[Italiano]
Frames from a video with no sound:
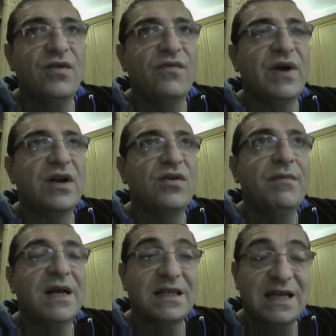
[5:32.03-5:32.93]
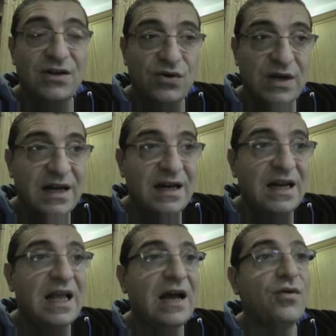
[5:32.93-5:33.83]
gli ho fatto il massaggio
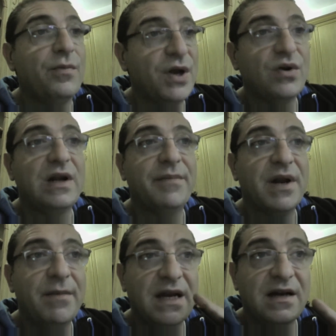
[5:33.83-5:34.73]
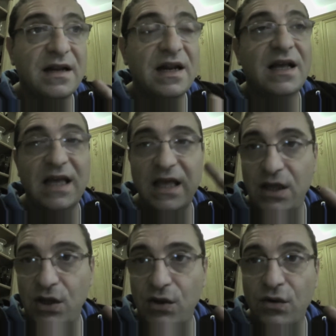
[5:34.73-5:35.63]
cardiaco, però da premettere che
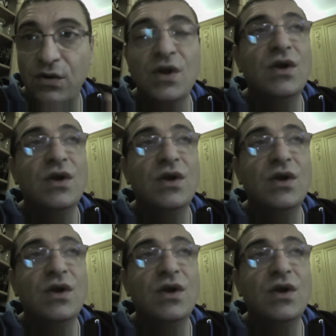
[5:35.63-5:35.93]
io